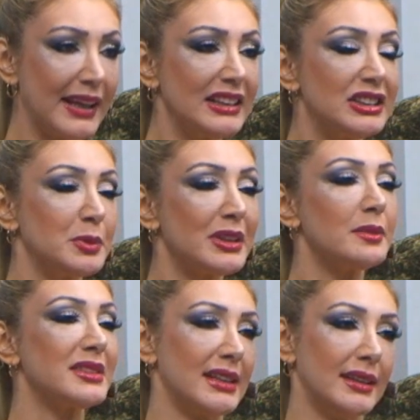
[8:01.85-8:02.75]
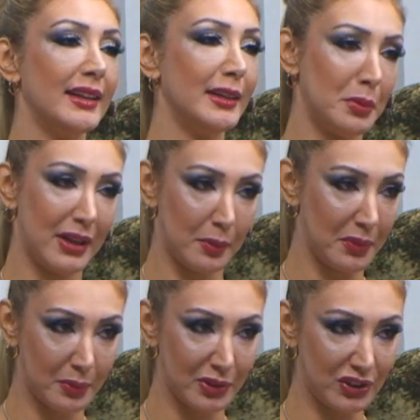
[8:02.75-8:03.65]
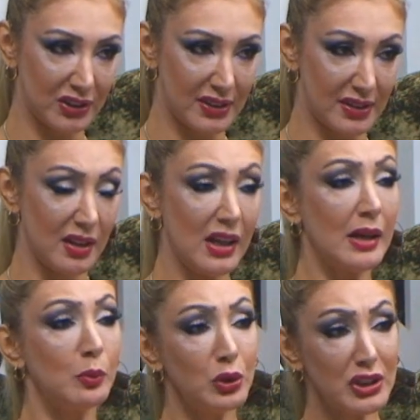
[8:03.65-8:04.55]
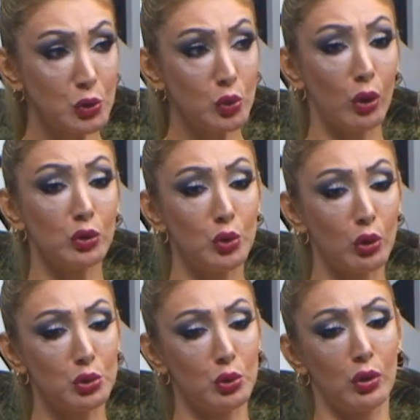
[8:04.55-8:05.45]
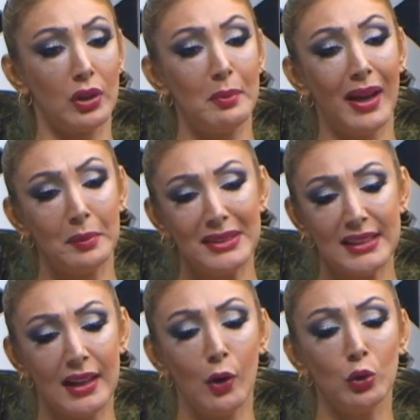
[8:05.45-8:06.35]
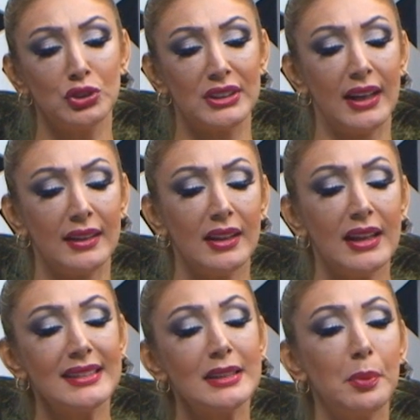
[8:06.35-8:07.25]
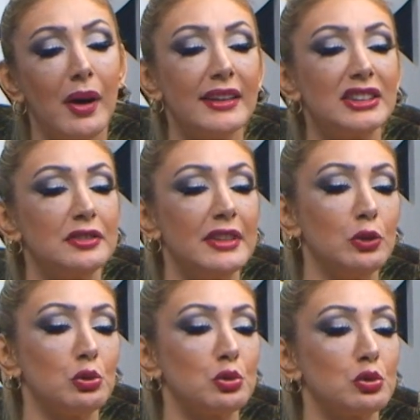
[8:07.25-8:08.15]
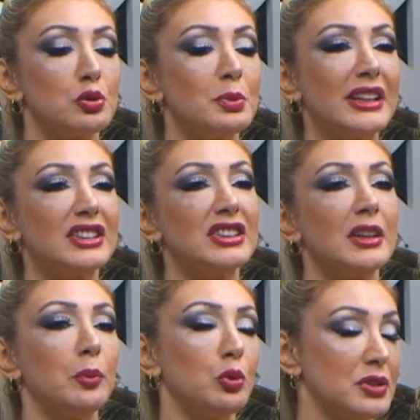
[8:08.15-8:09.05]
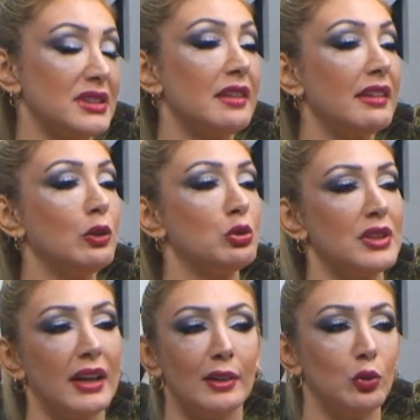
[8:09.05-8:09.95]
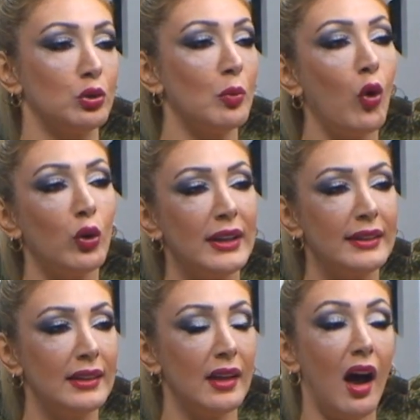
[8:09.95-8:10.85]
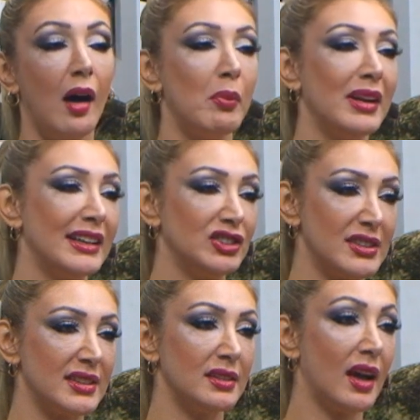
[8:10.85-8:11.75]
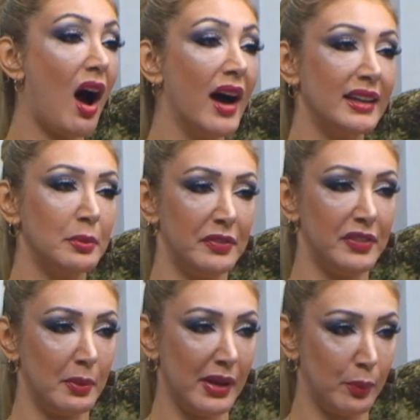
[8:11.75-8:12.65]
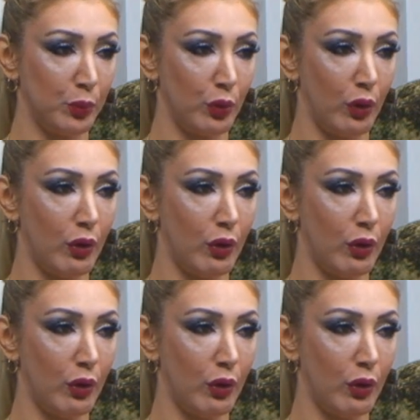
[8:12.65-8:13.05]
İşimi kimsenin eline bırakmadım açıkçası. Bu iş zor, çok zor. Ben mesela önceden siparişi veriyorsunuz, bir kişi yapıyor size veriyor zannediyordum. Öyle değil. Ambalajcısını ayrı bir firma yapıyor.